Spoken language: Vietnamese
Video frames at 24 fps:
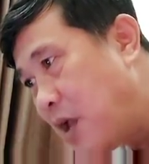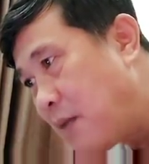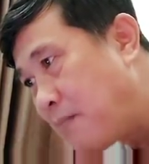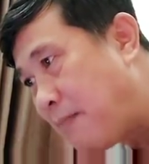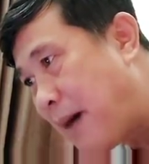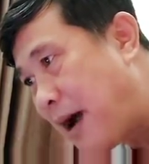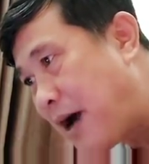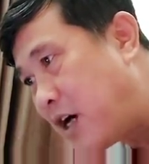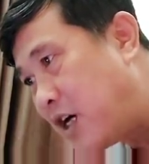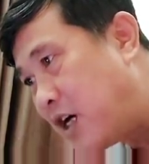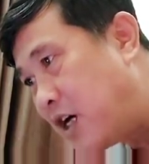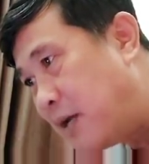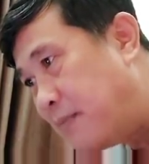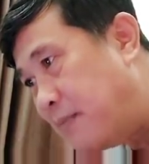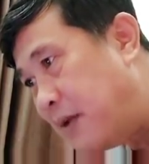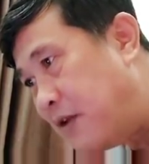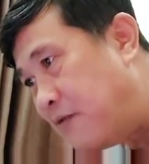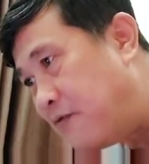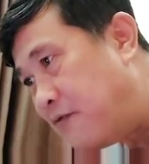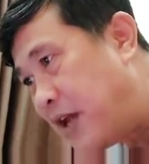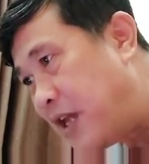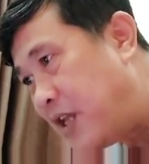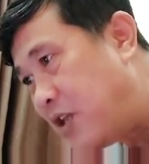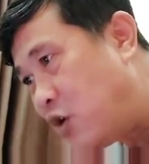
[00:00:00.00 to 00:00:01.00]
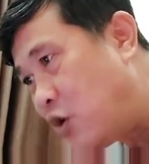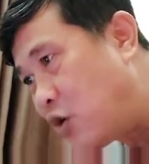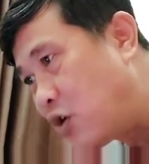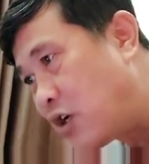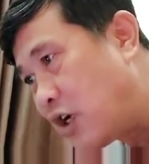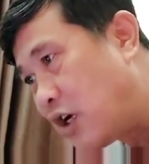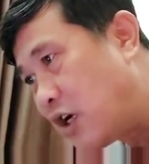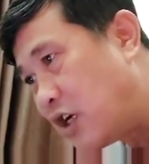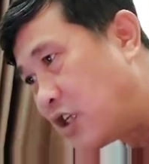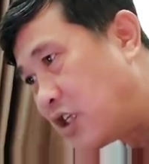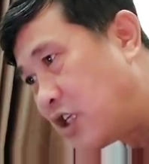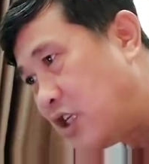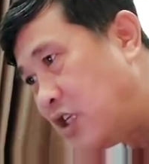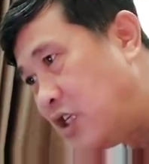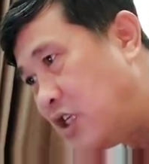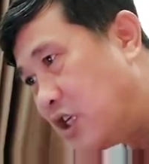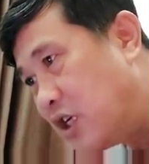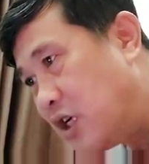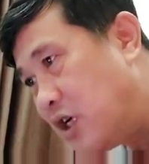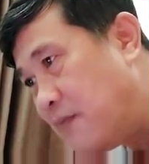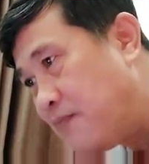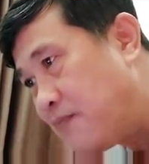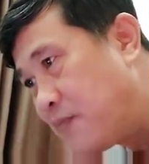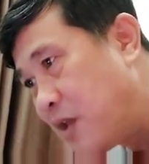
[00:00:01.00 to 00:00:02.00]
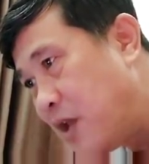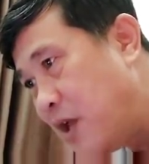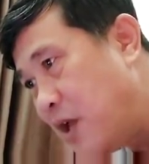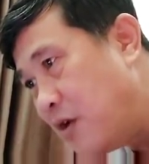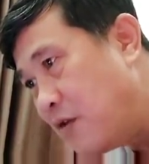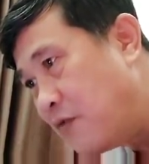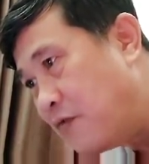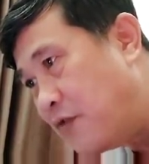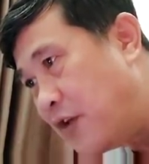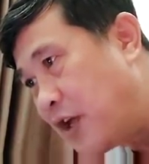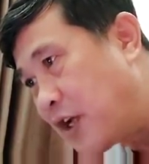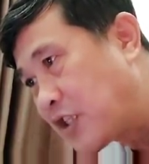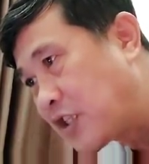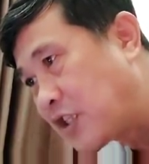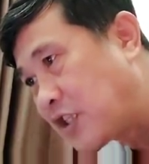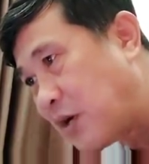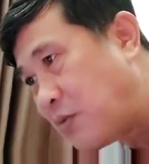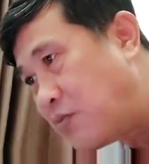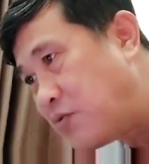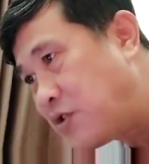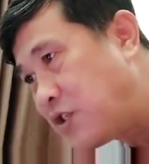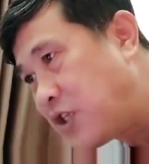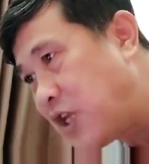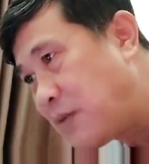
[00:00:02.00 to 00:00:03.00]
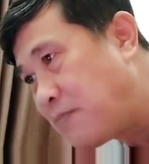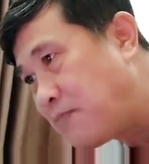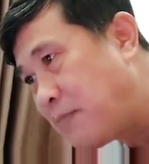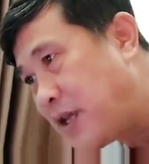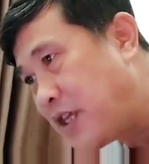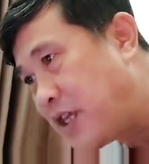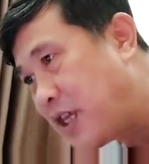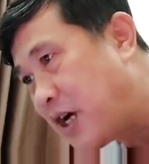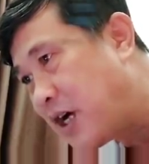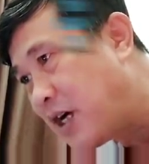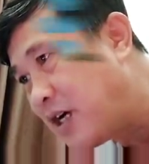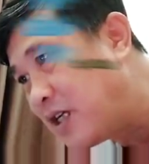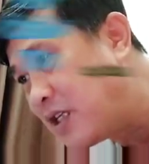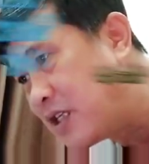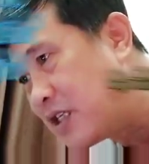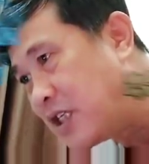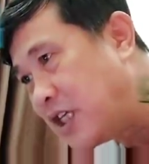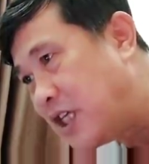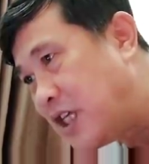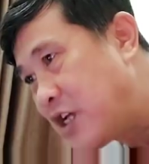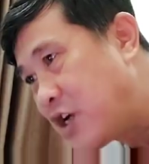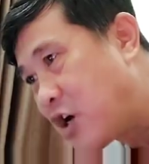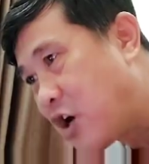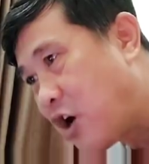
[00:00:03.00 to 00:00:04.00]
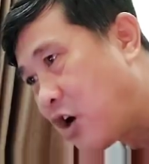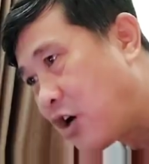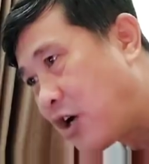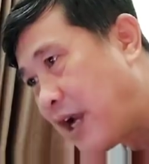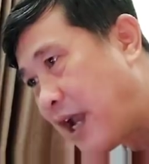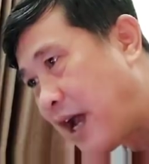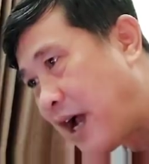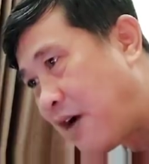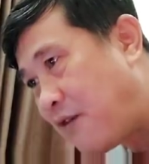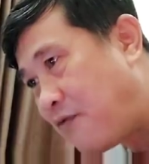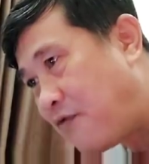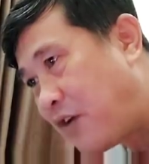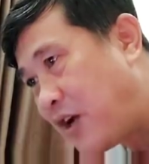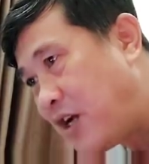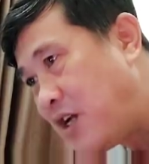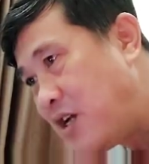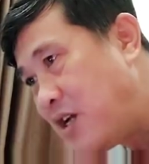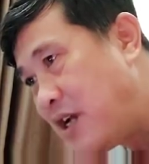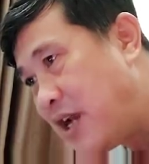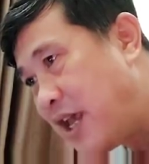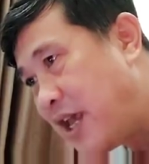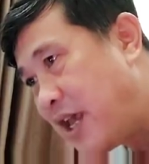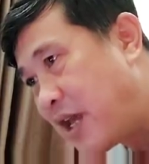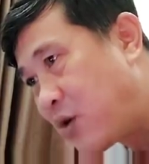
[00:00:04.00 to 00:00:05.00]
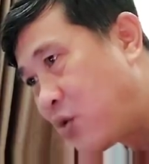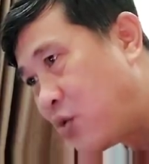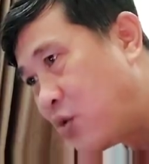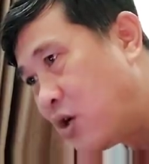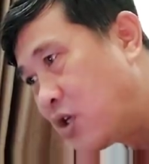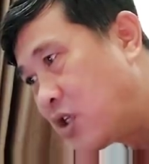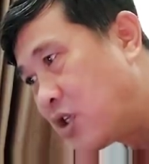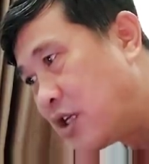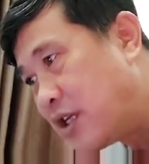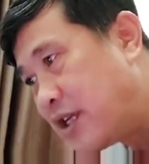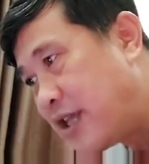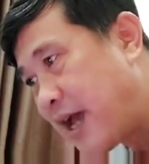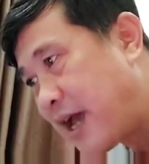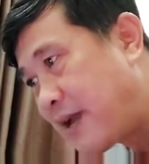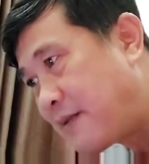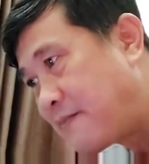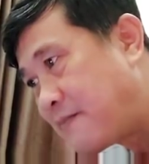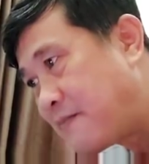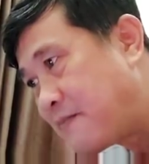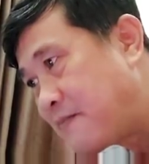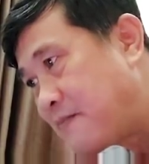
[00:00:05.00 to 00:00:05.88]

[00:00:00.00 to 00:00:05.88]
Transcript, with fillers: Ba người bị vây nhốt ở chính giữa. Việc sống chết bây giờ chỉ còn là vấn đề của thời gian.